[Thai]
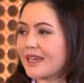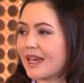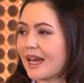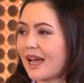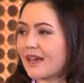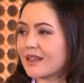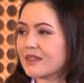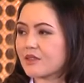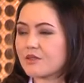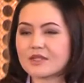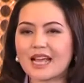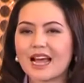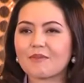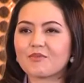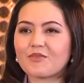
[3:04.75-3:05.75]
นะคะ ต้อง
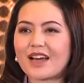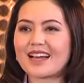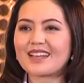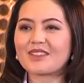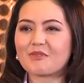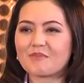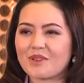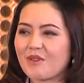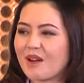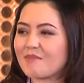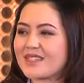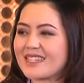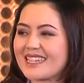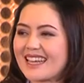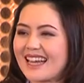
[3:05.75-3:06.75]
ทราบว่าเรามีความ
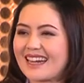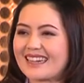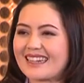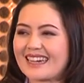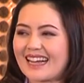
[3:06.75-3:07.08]
เสี่ยง